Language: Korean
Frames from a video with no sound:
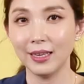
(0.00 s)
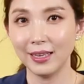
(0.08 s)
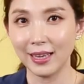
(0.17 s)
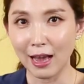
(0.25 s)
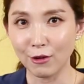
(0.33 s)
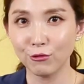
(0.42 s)

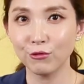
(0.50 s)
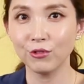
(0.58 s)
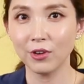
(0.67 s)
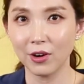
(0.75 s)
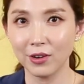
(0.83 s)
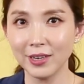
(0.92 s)
이
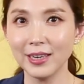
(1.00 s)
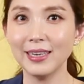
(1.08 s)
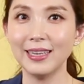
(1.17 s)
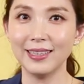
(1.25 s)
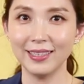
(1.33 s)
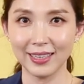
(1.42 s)

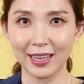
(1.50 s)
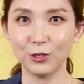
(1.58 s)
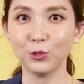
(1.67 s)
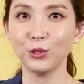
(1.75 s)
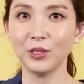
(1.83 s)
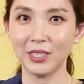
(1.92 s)
양구혀를
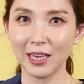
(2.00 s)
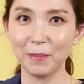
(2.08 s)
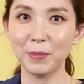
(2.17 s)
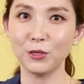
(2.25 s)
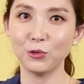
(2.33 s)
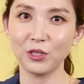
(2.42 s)
자주
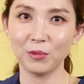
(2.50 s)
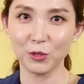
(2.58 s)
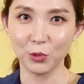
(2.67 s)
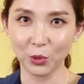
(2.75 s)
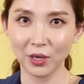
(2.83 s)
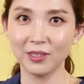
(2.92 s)
지압해
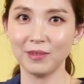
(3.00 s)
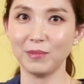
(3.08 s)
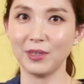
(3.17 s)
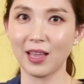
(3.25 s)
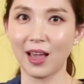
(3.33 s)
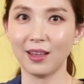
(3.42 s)
주시면
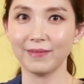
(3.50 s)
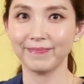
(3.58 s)
좋겠습니다.